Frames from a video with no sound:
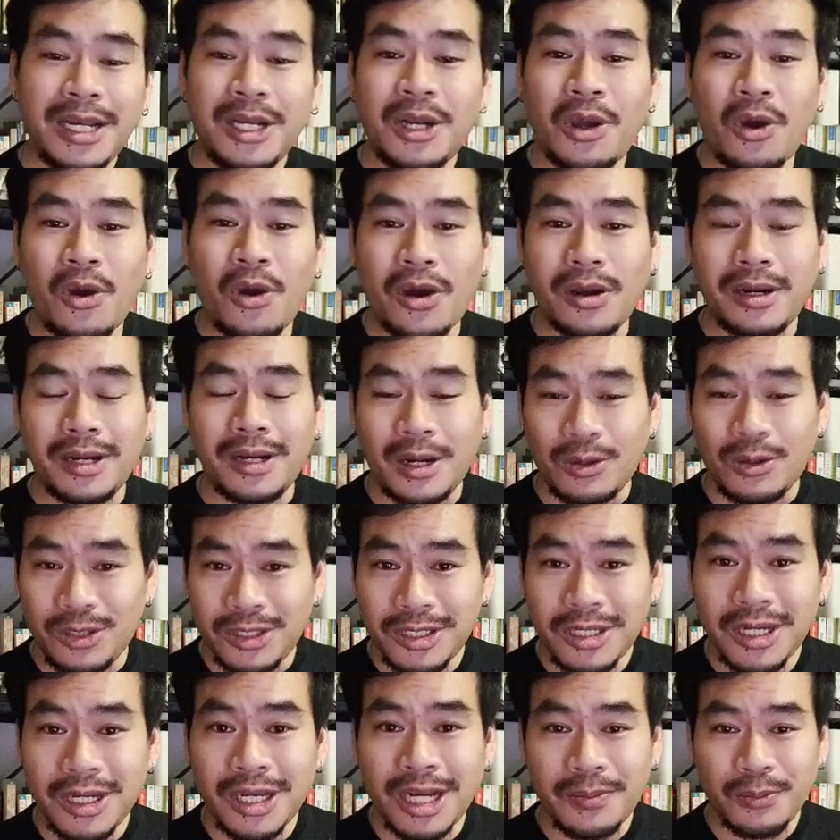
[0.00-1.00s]
แน่นอน
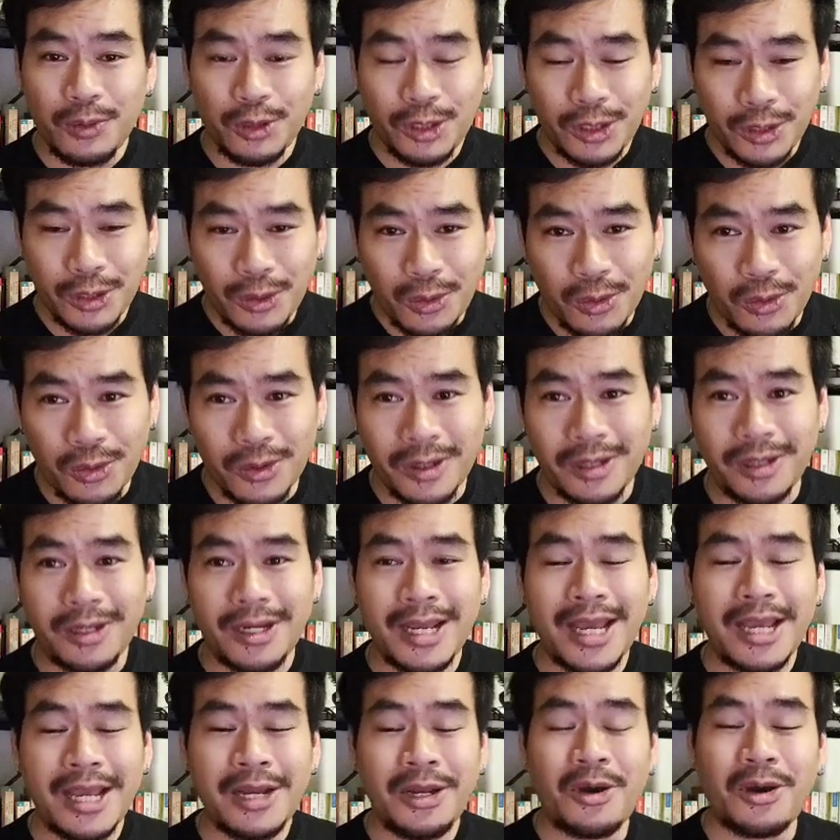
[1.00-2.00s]
เราเชื่อในพุทธคุณ
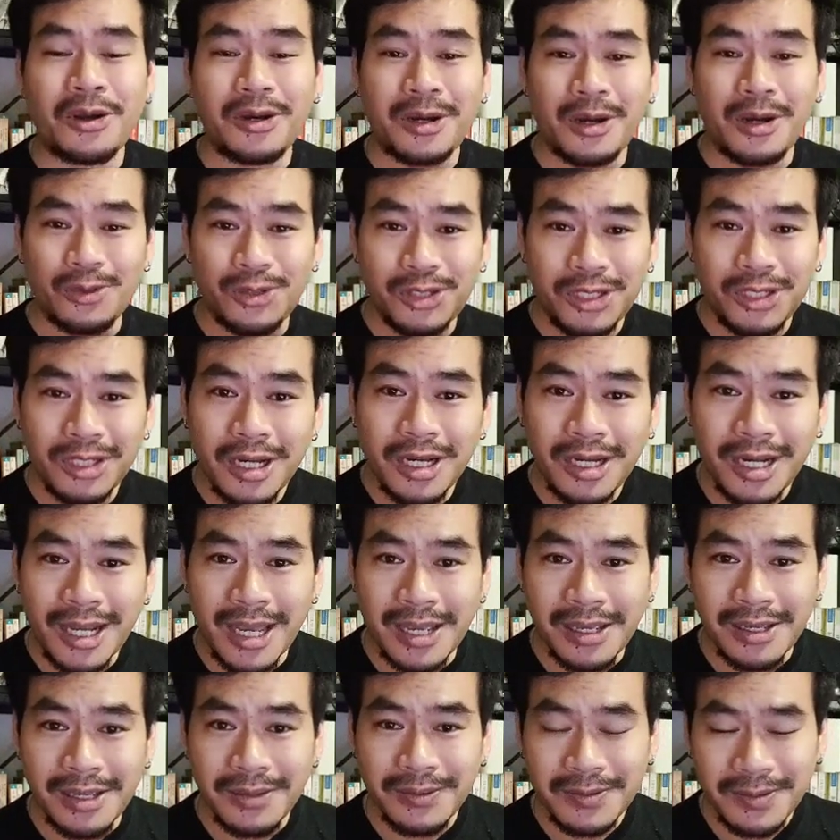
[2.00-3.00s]
แน่นอนเราเชื่อ
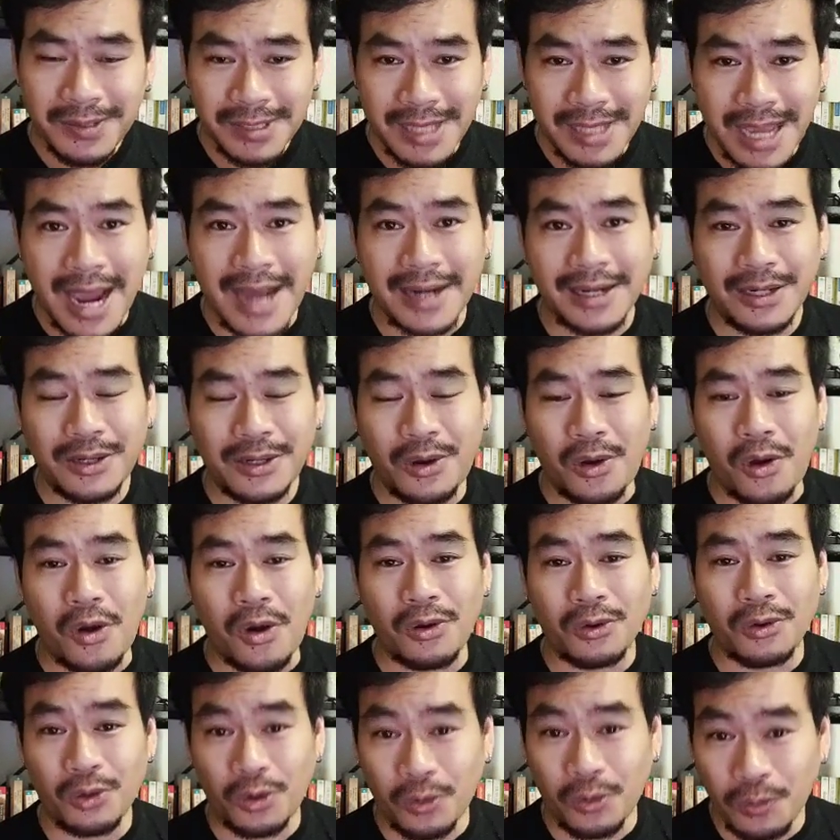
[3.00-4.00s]
ในศาสตร์
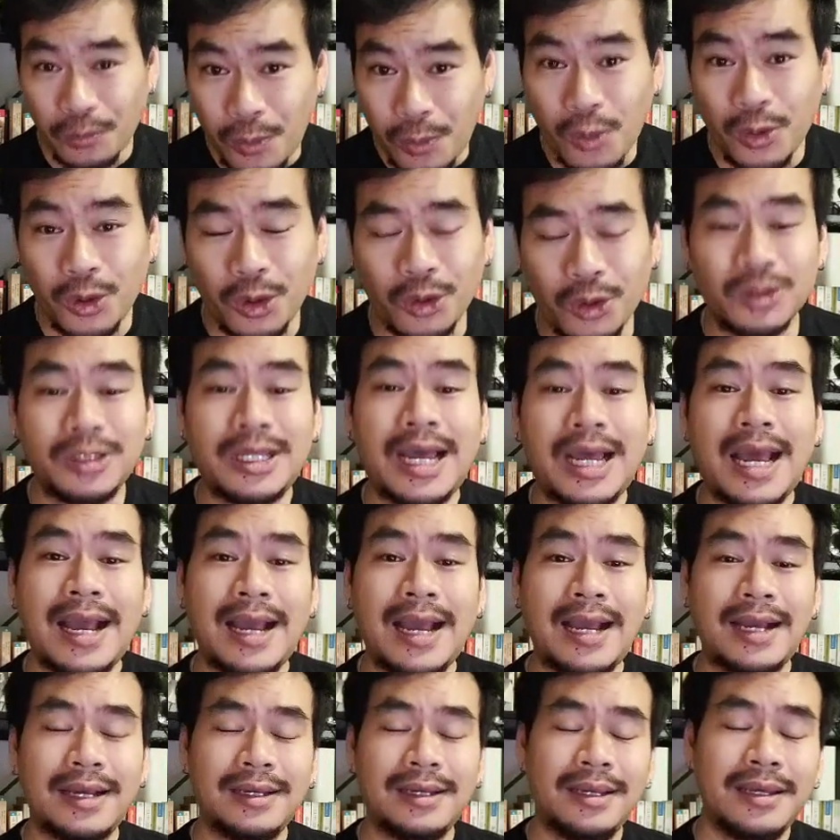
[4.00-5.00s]
ของหลวงปู่หลวง
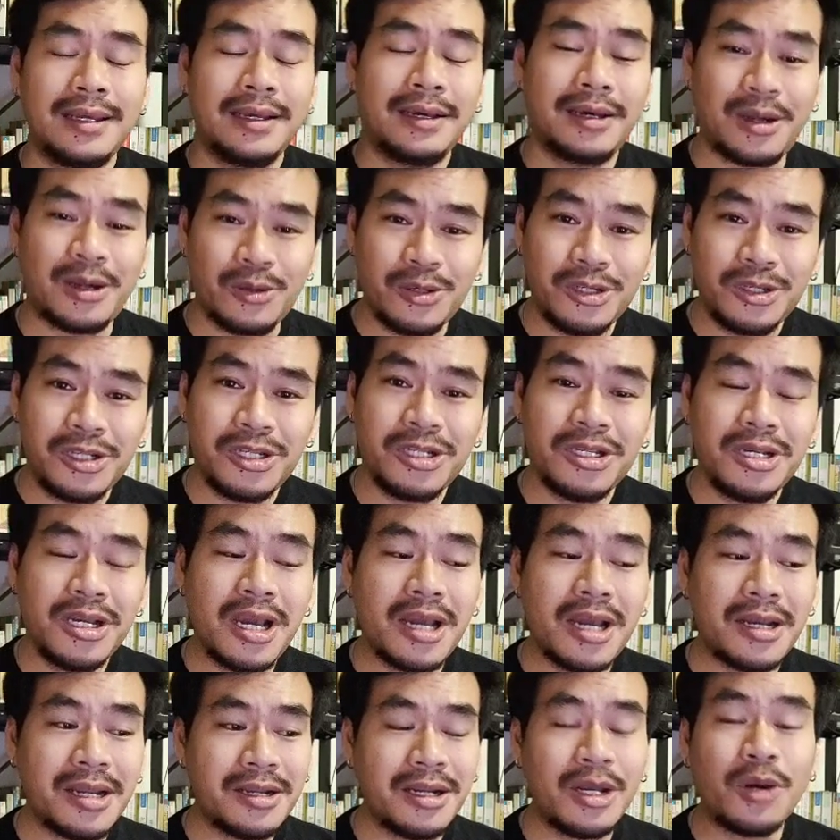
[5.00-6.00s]
ตา เรา
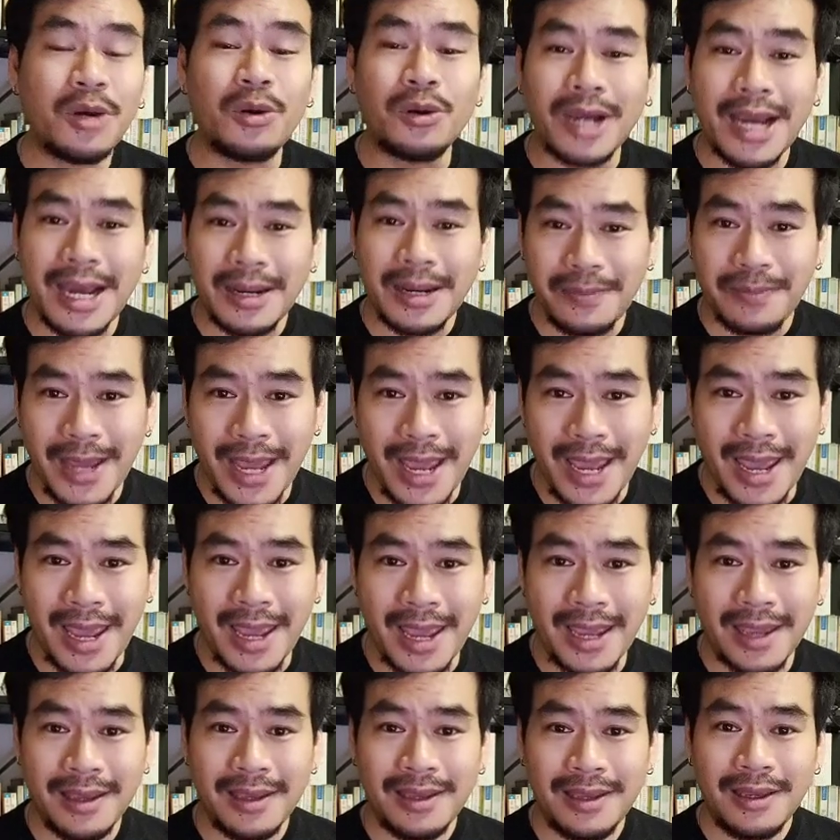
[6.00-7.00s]
เชื่อในเรื่องของการแผ่
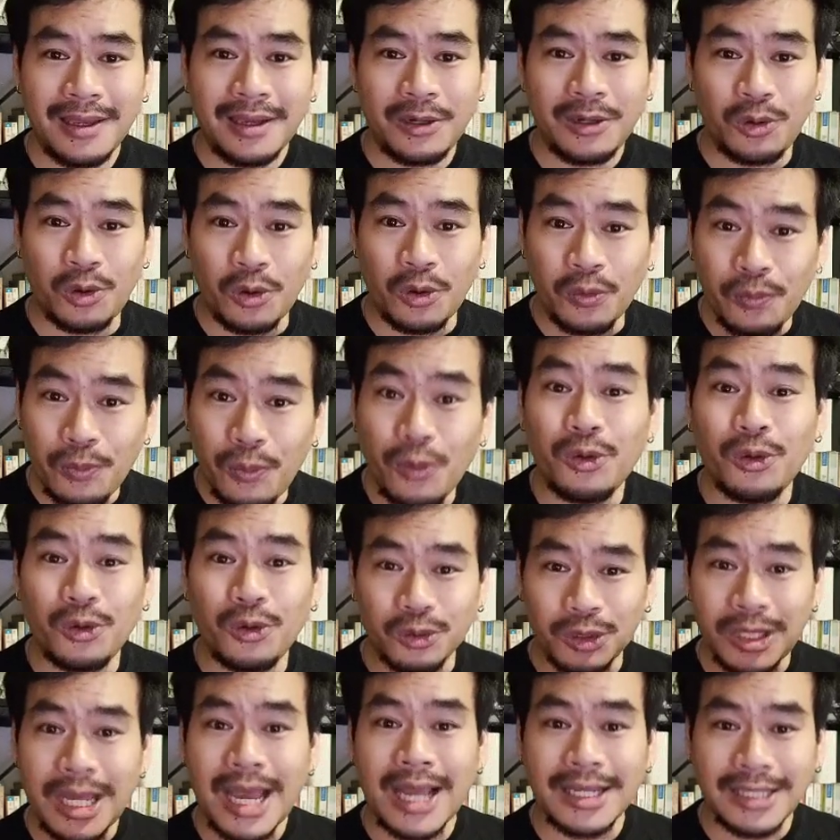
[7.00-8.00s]
หลวงปู่
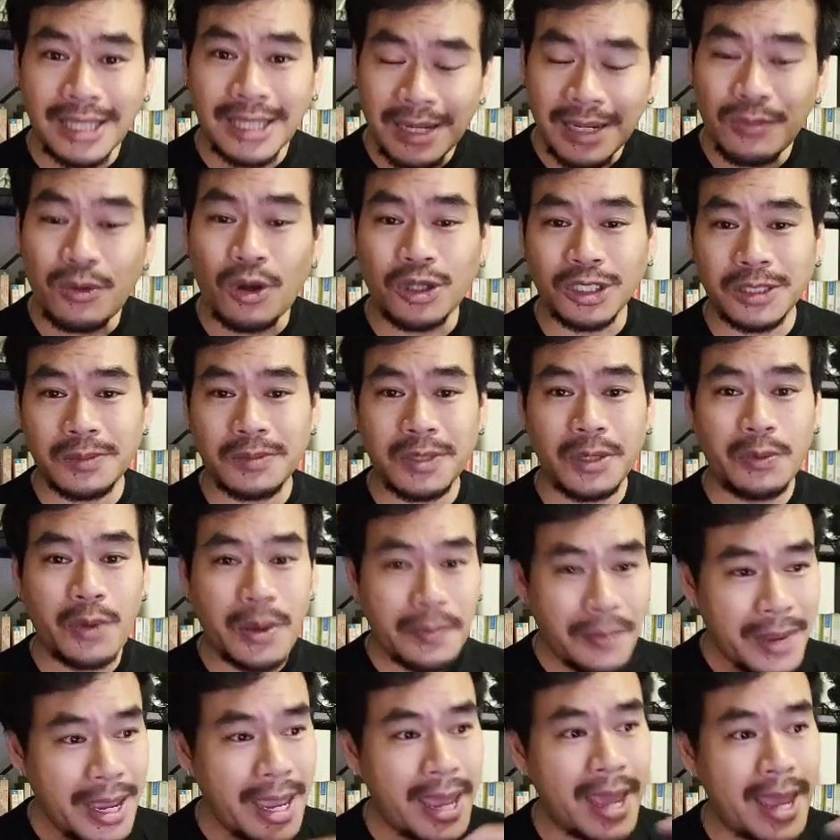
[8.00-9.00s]
หลวงตาท่านบอกเสม
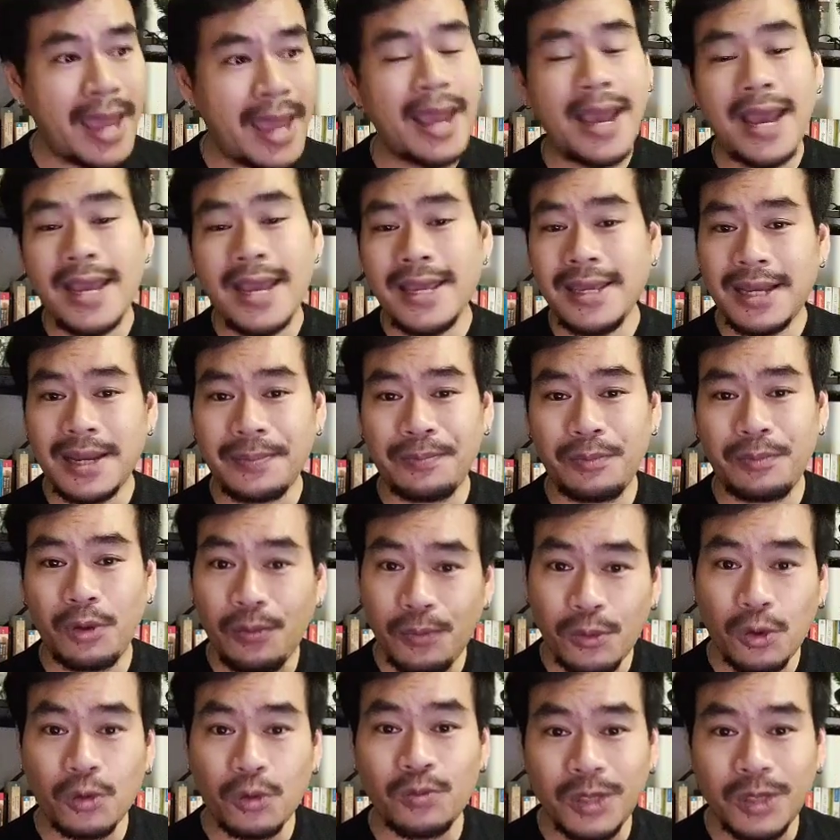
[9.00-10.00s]
อว่าแผ่ให้กับ
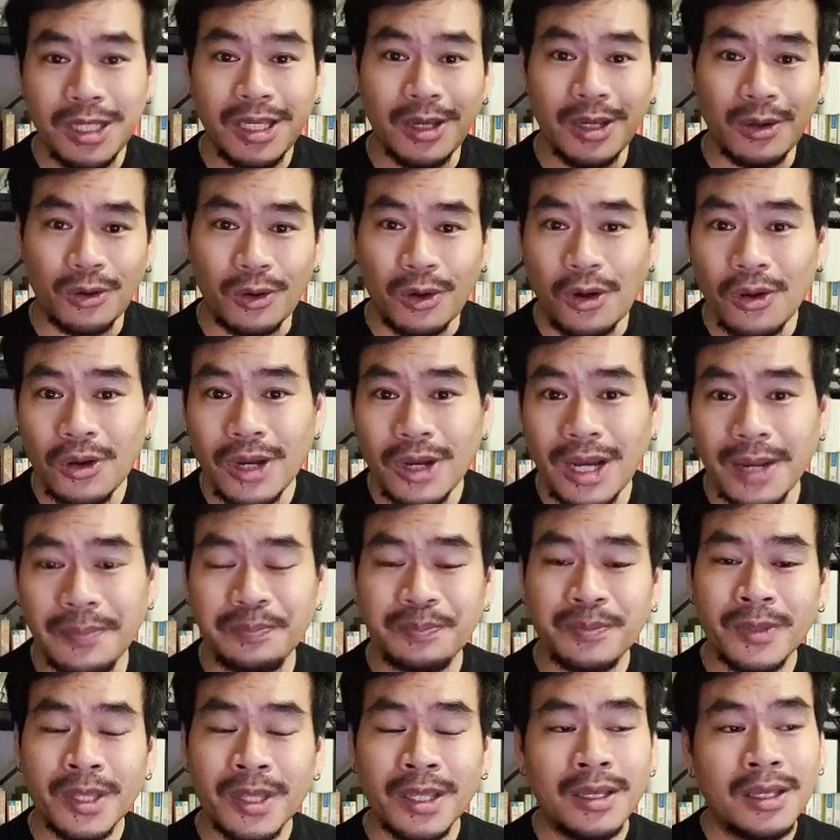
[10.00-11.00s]
ภพภูมิที่เกี่ยวข้อง
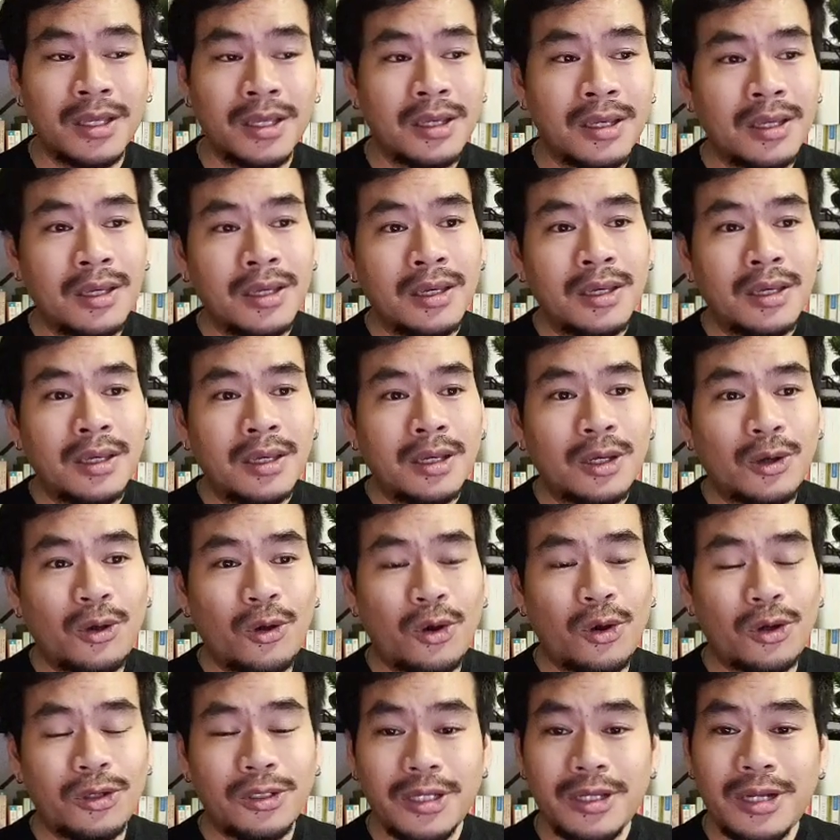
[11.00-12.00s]
กับ
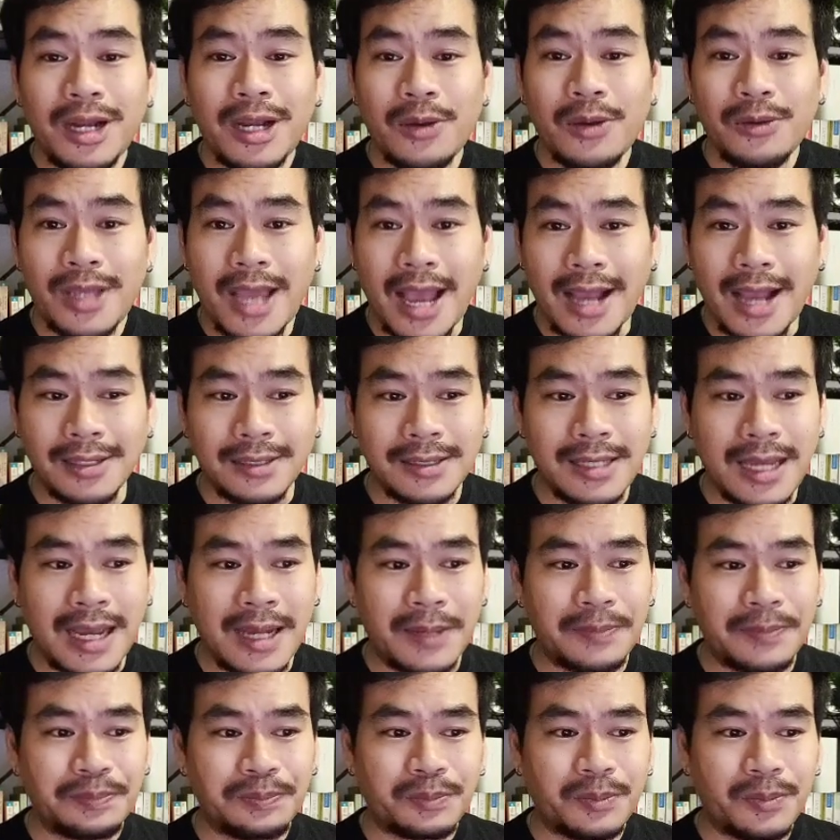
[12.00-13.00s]
คนที่เราอยาก
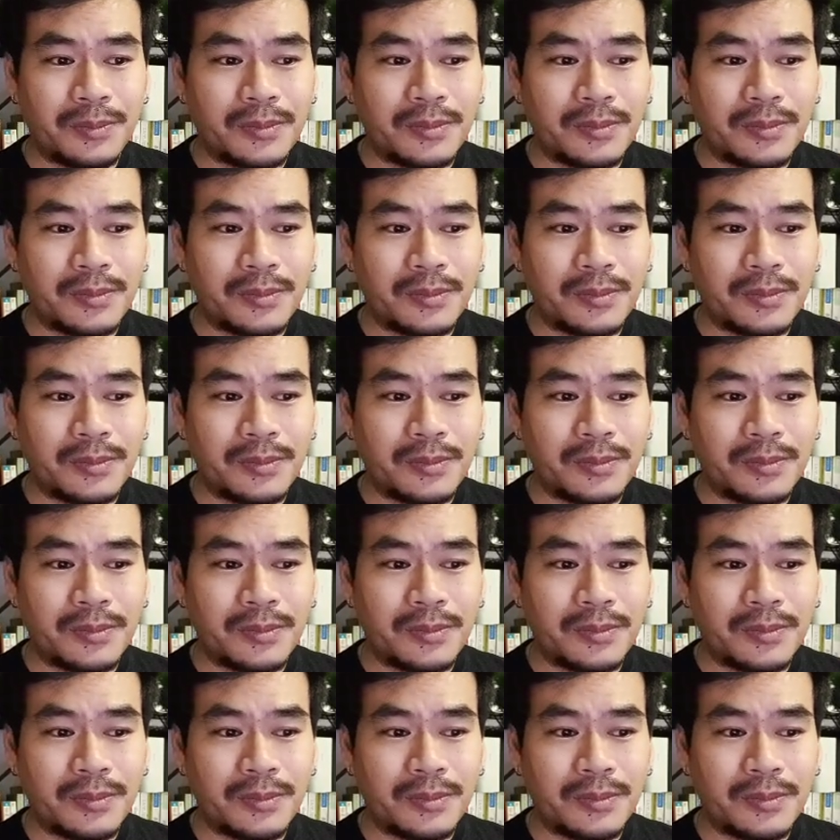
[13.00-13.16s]
จะ